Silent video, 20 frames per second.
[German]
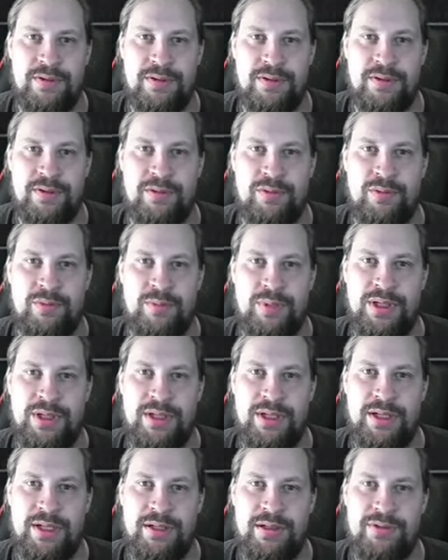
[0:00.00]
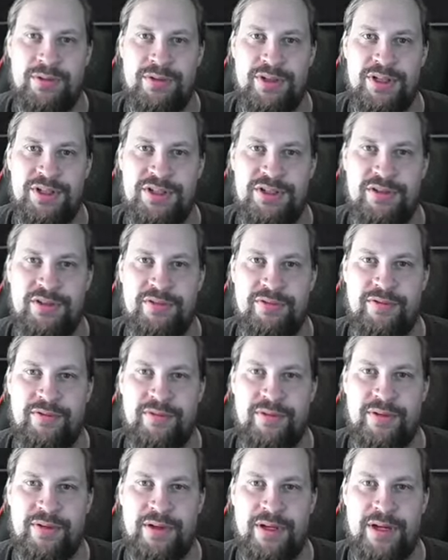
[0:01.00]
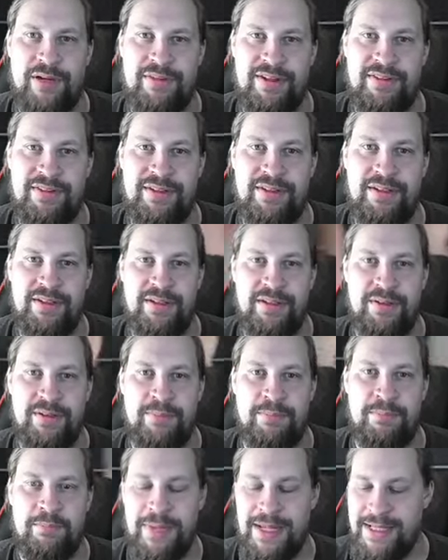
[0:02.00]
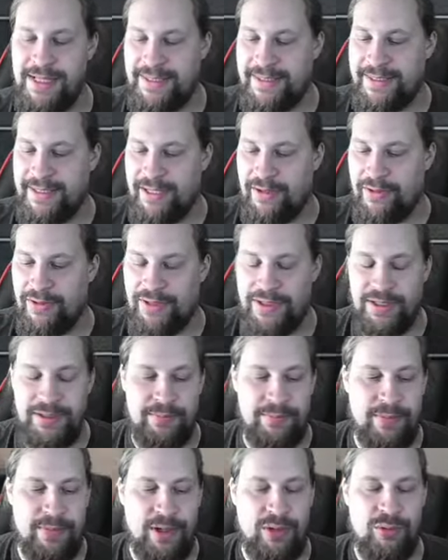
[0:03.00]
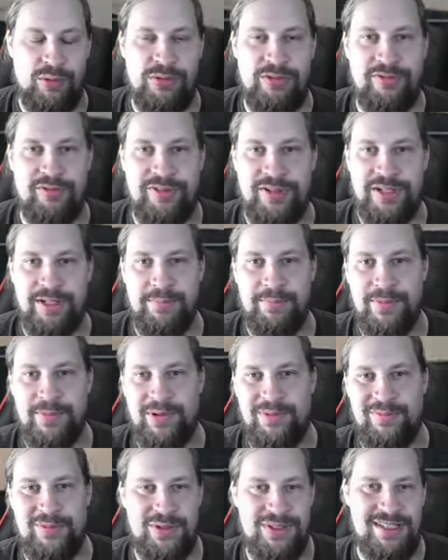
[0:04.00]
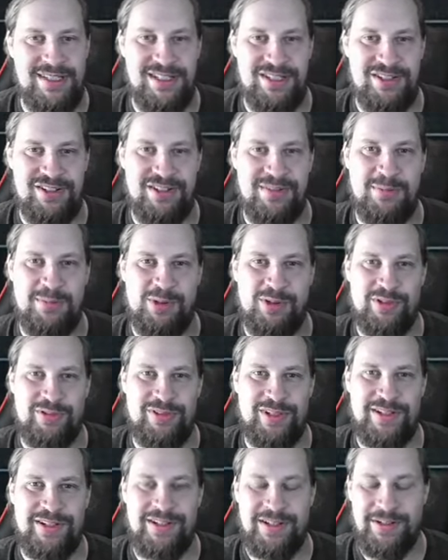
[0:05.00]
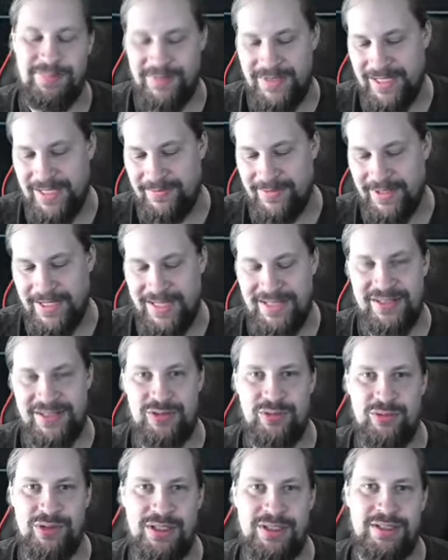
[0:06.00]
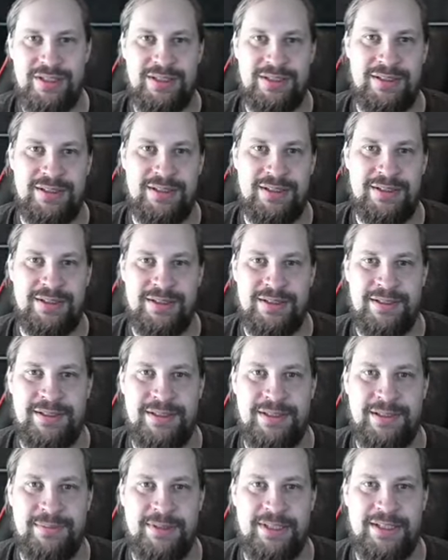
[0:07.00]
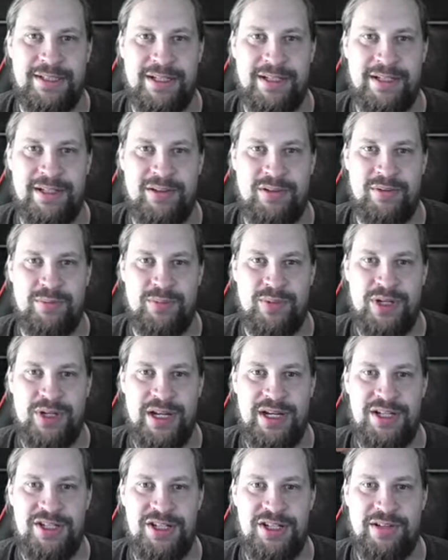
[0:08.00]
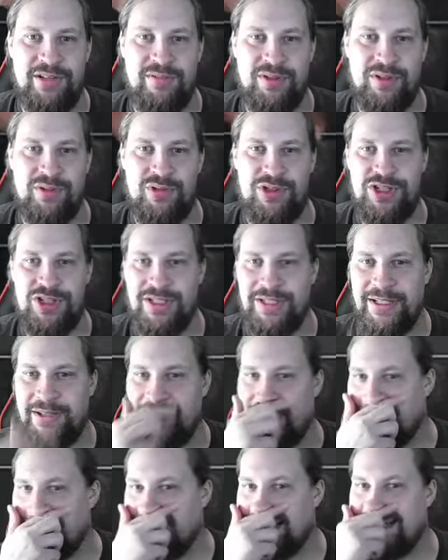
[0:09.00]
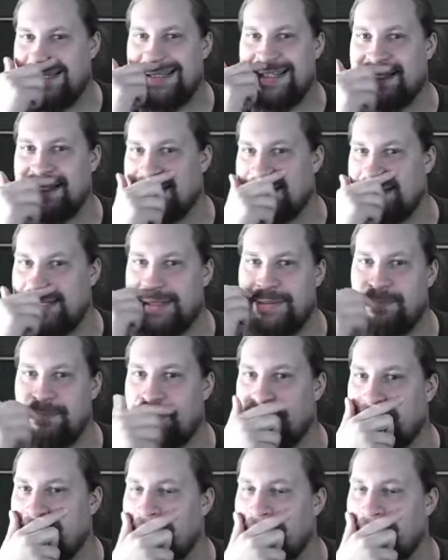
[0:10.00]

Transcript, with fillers: Umbra, Creation of Avasin, Meltdown im Old Frame, obwohl es den schon im Old Frame gibt, aber der ist cool. Nehme ich gerne. Und Branching Evolution, der war jetzt erst im